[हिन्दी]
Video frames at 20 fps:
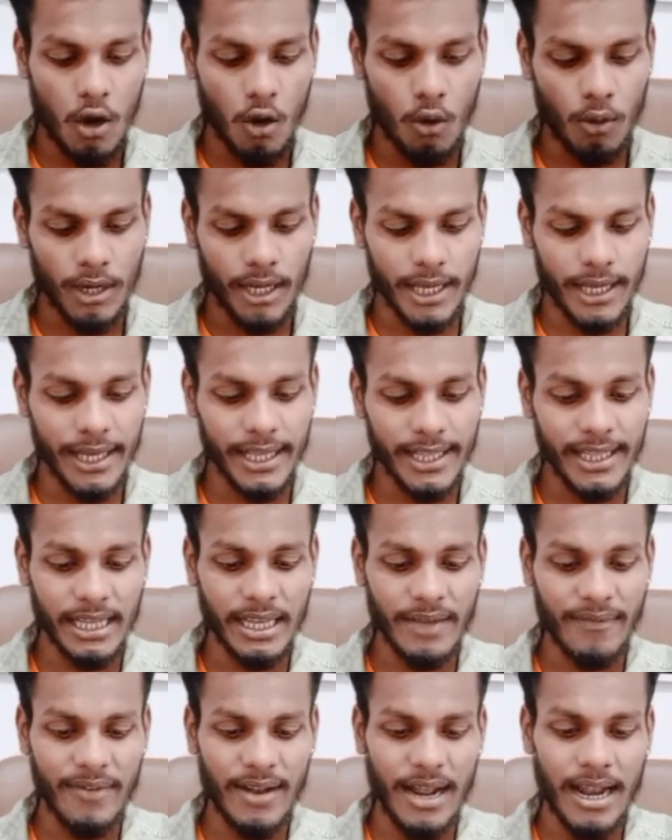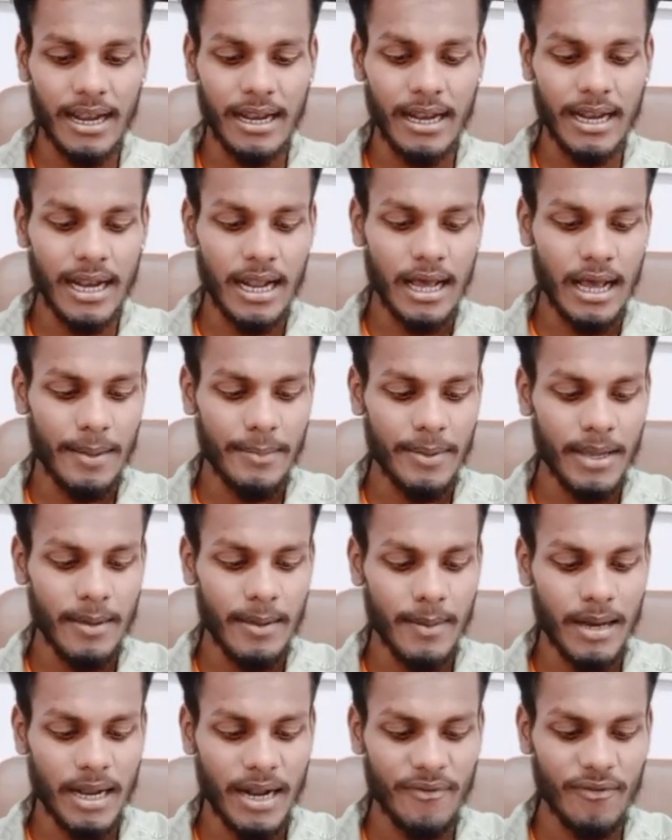और ये देखिए फिलहाल अभी
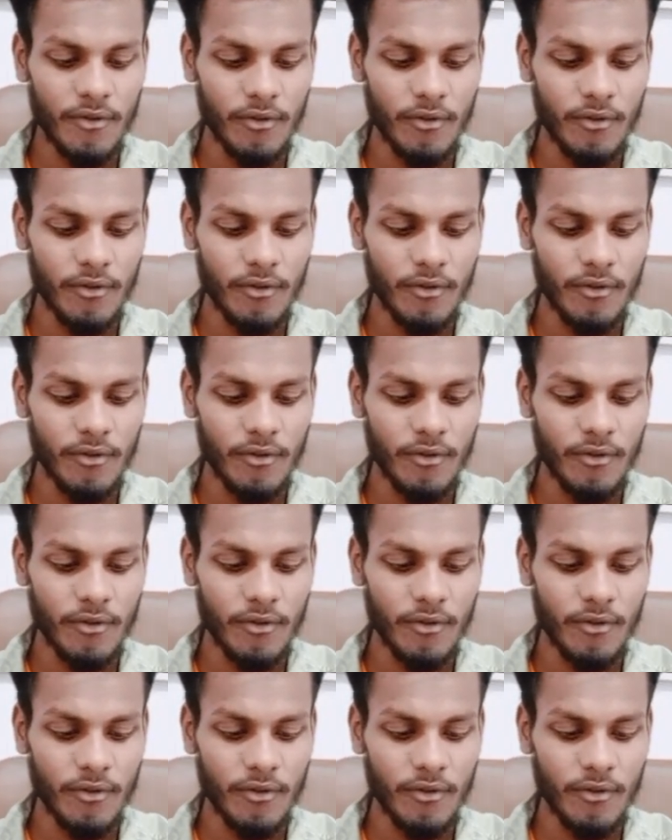हमारा